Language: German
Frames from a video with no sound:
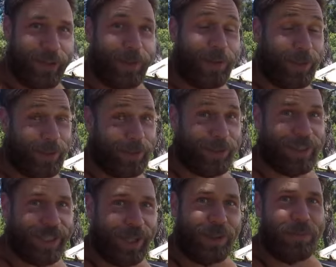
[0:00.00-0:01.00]
Und
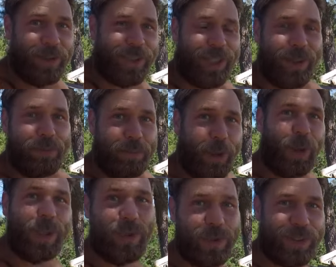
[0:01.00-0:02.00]
kaum zu glauben,
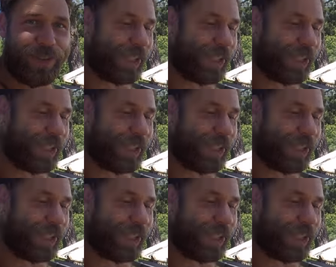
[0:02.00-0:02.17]
morgen soll es